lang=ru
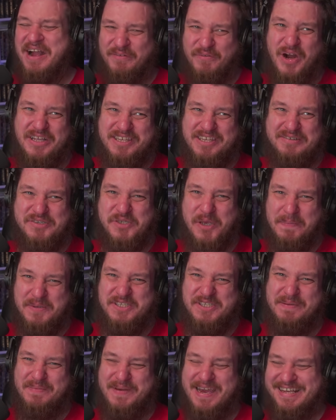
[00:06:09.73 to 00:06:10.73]
вот я все
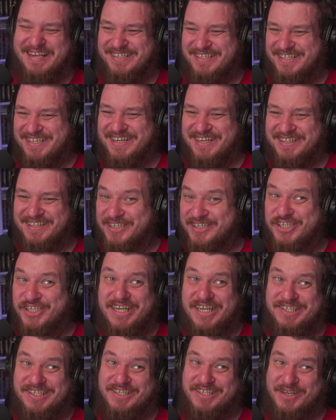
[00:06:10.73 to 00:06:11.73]
без тебя и сделал.
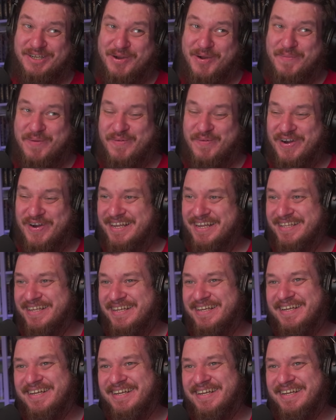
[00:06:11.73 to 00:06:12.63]
Часто такое бывает.